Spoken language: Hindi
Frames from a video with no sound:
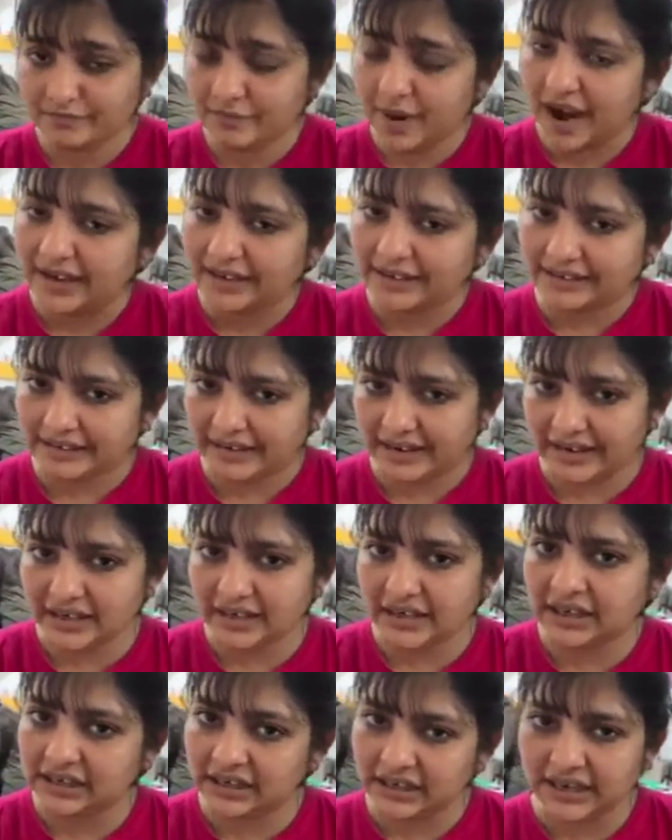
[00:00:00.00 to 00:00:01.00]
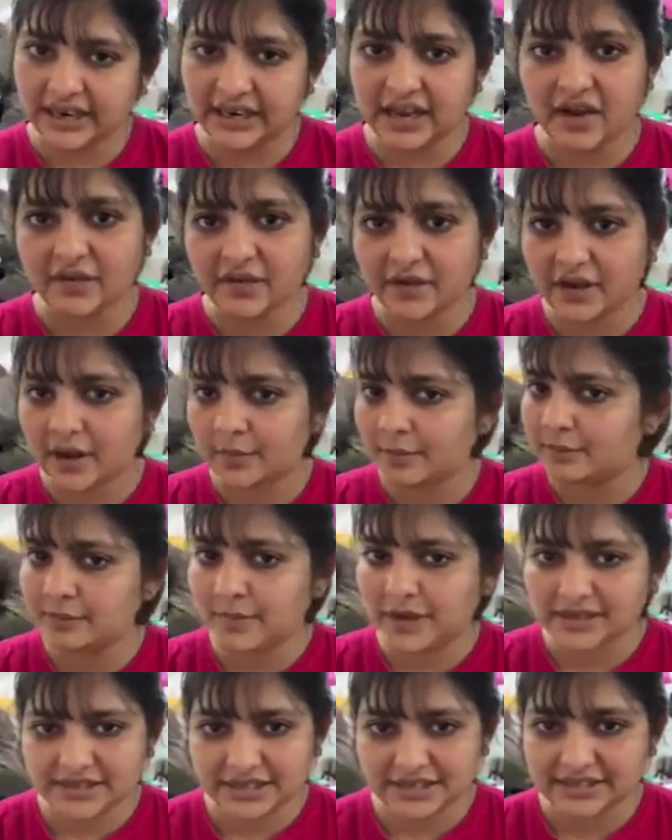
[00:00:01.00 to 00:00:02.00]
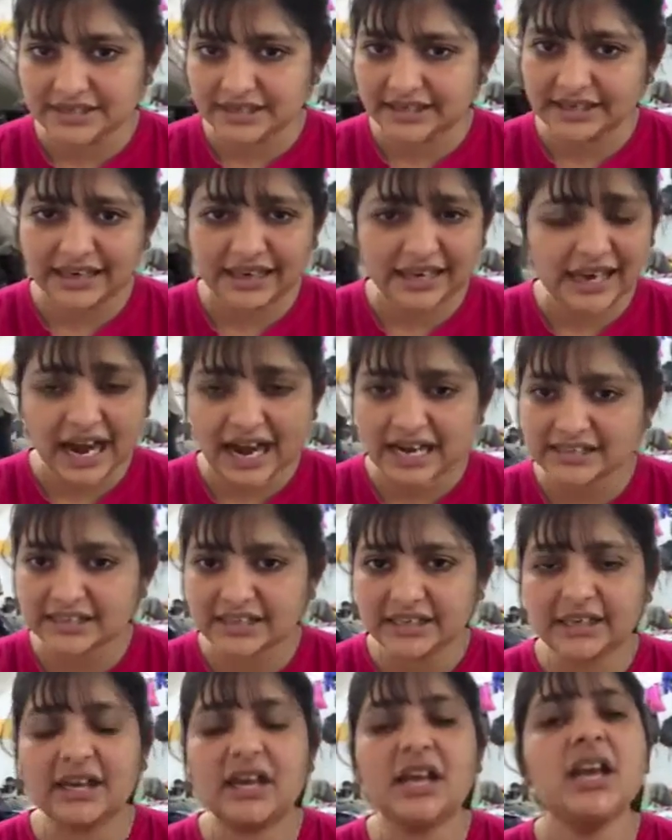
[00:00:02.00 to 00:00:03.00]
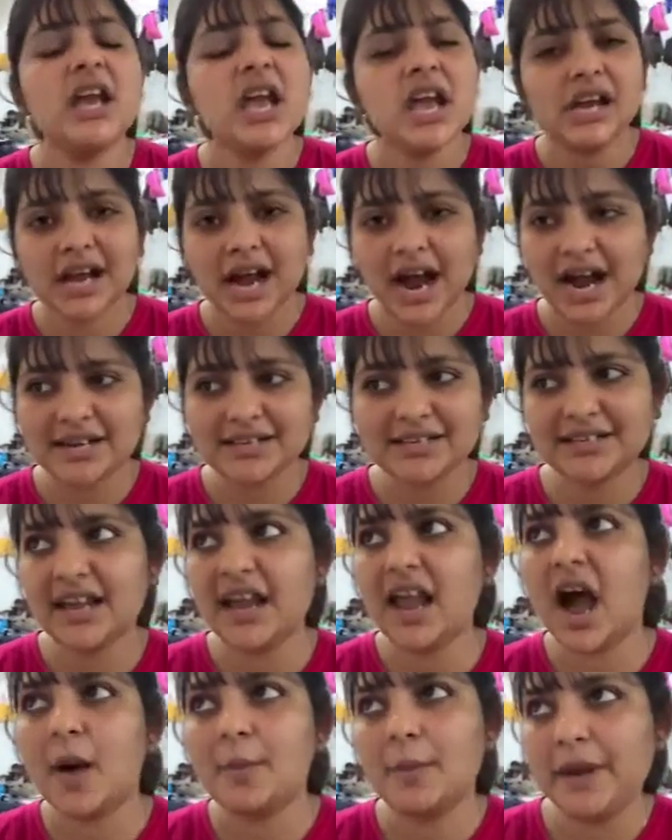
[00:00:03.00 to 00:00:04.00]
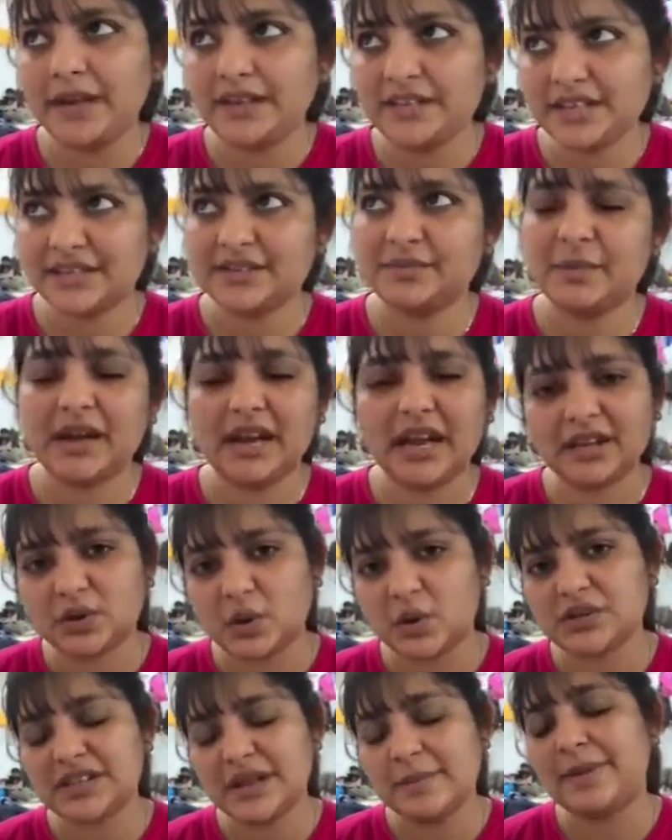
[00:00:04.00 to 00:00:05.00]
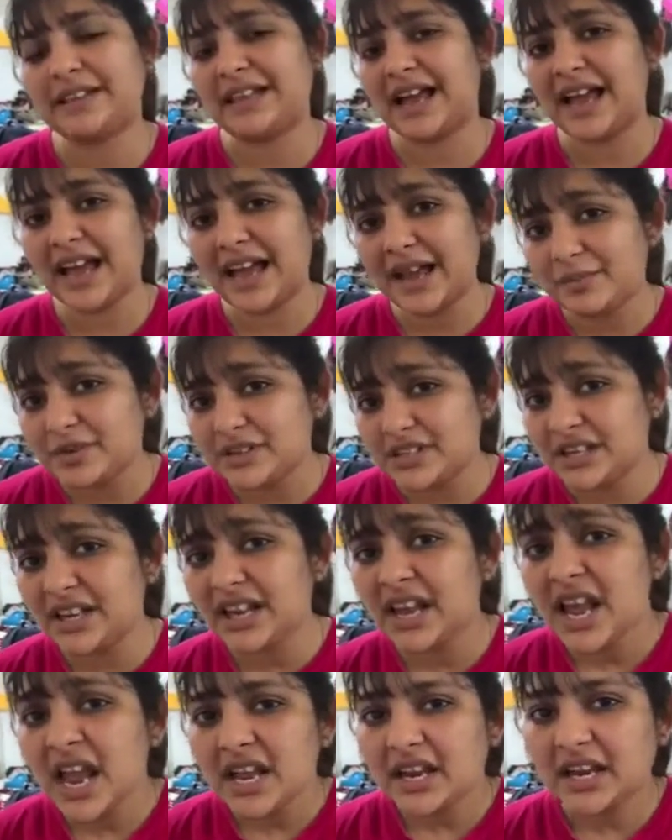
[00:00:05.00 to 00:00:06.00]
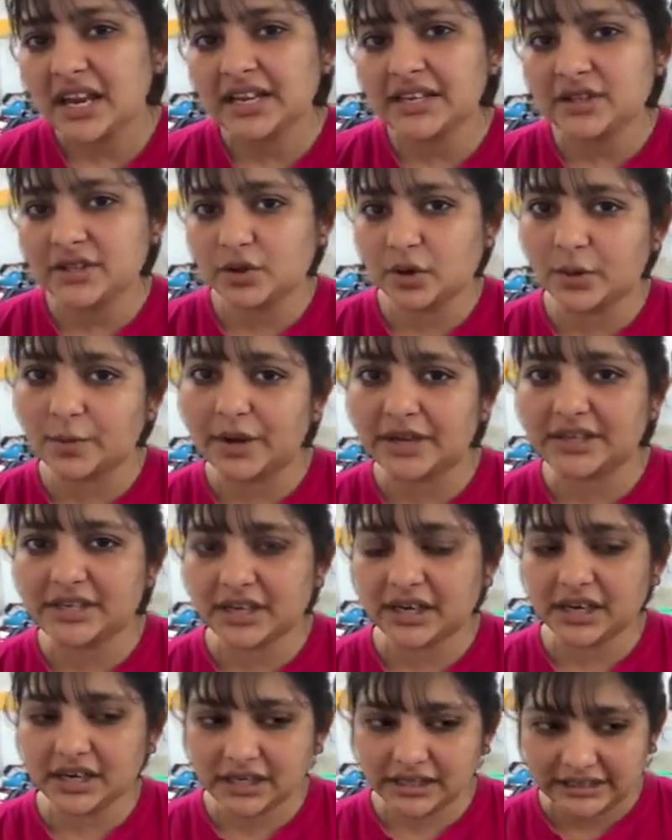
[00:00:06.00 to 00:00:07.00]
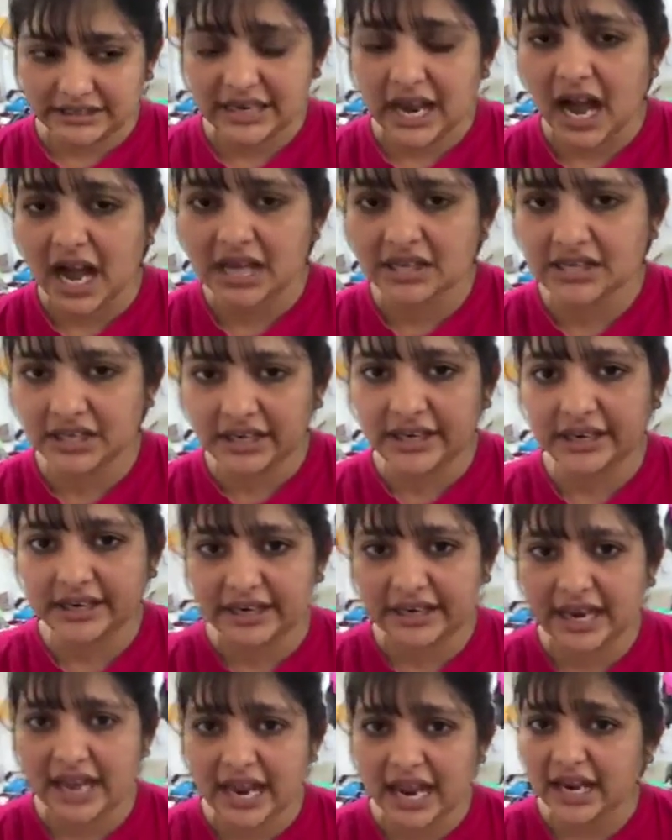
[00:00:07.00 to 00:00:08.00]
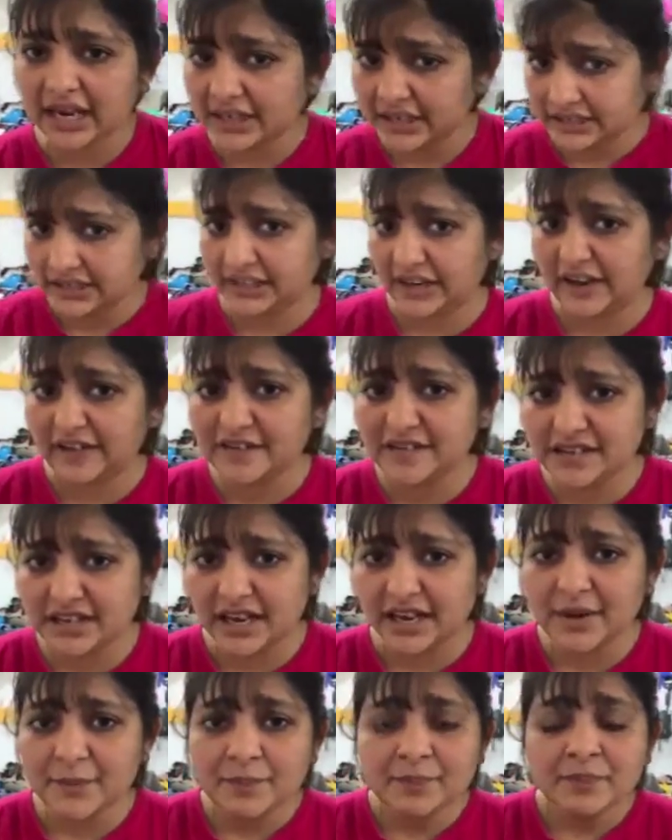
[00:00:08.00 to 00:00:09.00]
बाई ट्रेन निकले या फिर हम बसेस निकले कार से निकले कार से अभी जस्ट मेरे एक दोस्त ने बताया है मुझे कि जो बच्चे यहाँ से निकले हैं कीव से